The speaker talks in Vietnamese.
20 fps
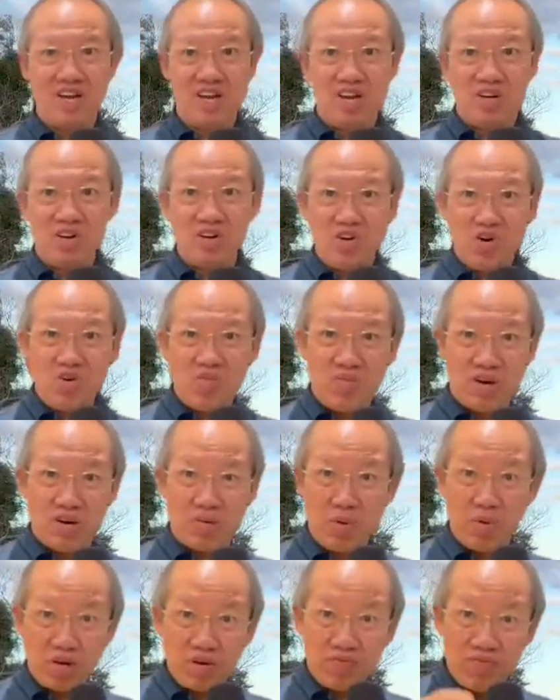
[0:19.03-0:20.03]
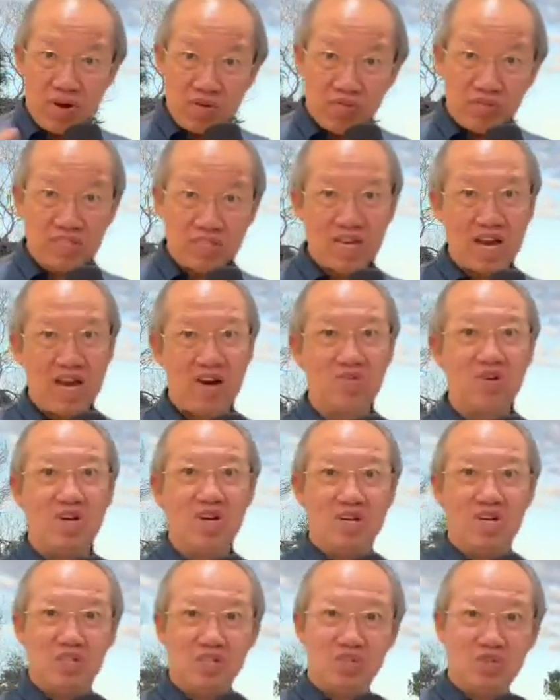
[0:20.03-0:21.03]
nó không phải là một cái phong trào
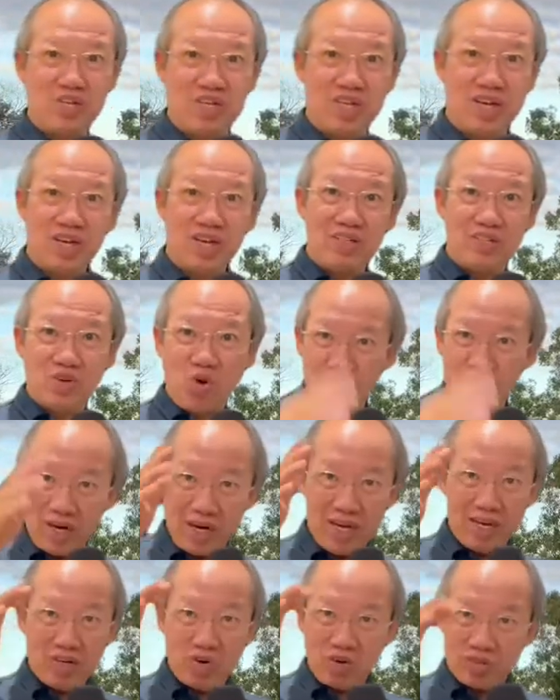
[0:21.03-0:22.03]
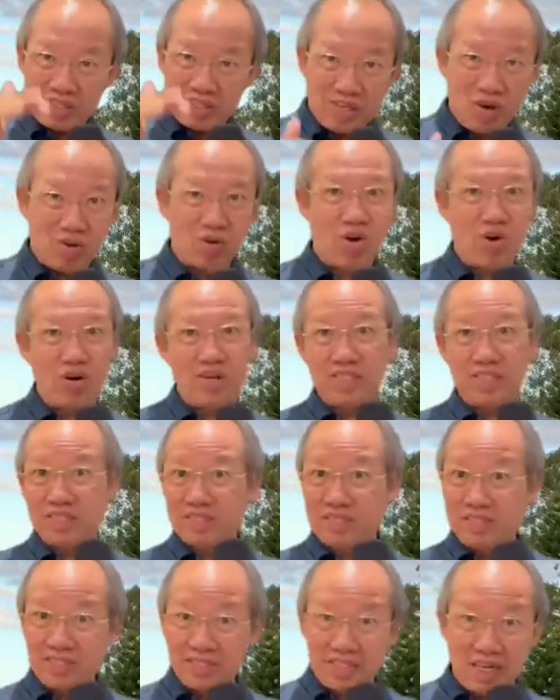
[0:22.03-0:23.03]
rồi nổi lên rồi sau đó là
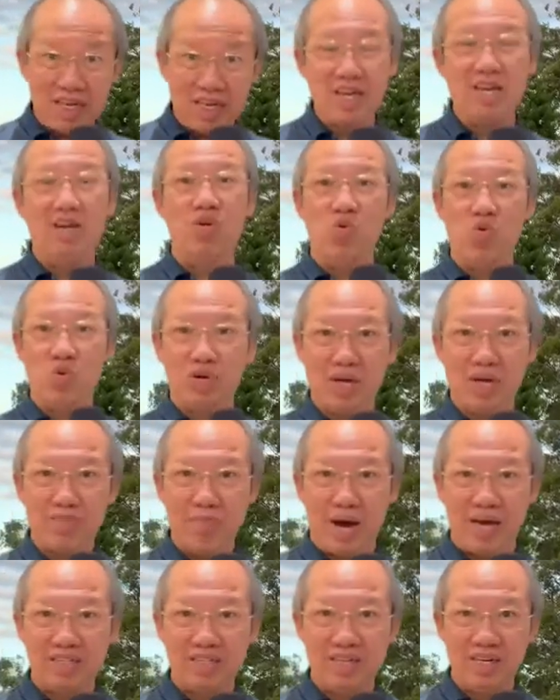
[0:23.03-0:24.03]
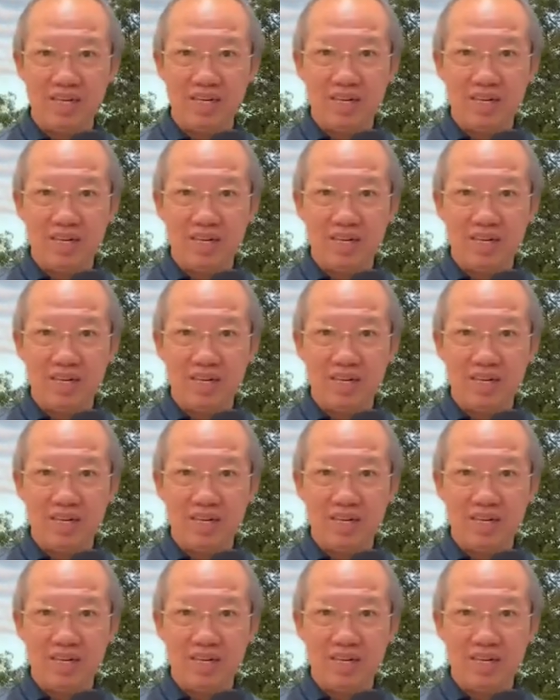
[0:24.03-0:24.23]
chết ỉu các bạn nhé.